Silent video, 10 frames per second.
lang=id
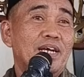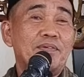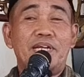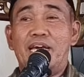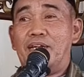
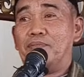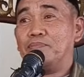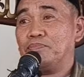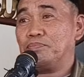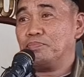
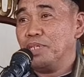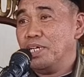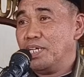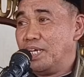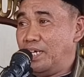kemudian
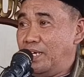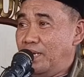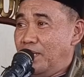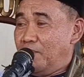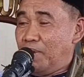jadi
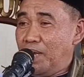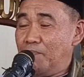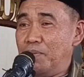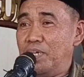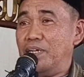
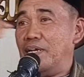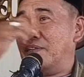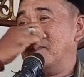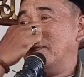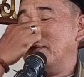malap bi
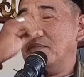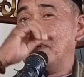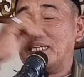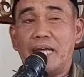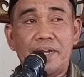iya tu
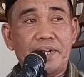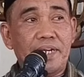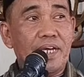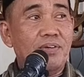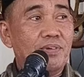mata
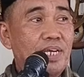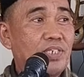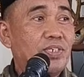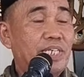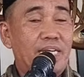nari galungnya
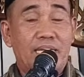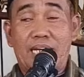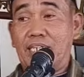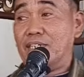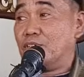sesineng
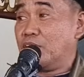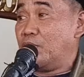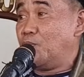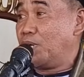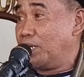ialah ya
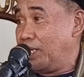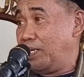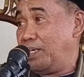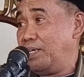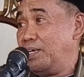senung-senungangi